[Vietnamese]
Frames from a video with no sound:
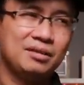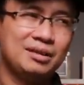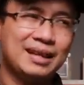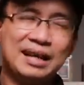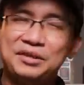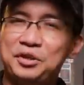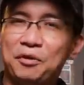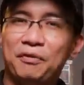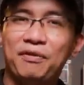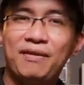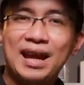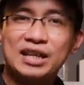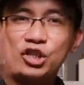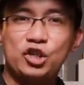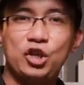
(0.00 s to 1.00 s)
dạng như kiểu
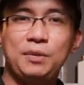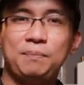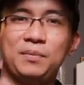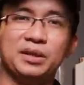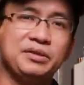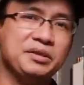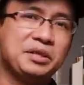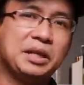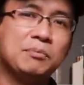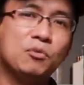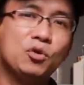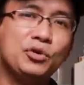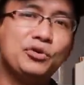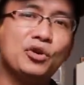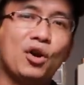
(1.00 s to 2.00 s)
flagship là những cái
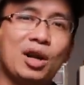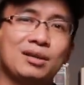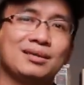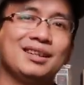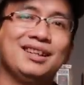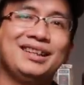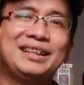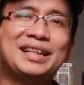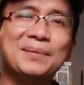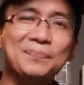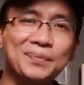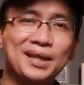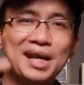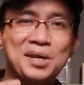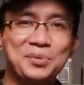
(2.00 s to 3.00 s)
mũi nhọn kiếm
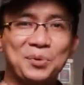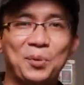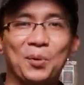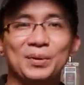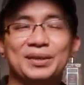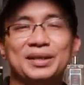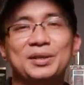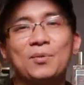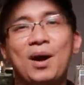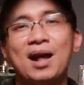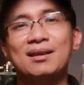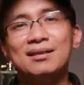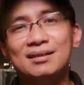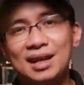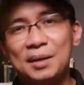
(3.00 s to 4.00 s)
tiền của nhà nước Hoa
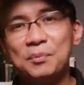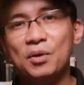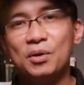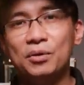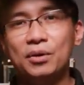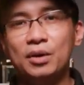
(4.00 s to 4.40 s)
Le Labo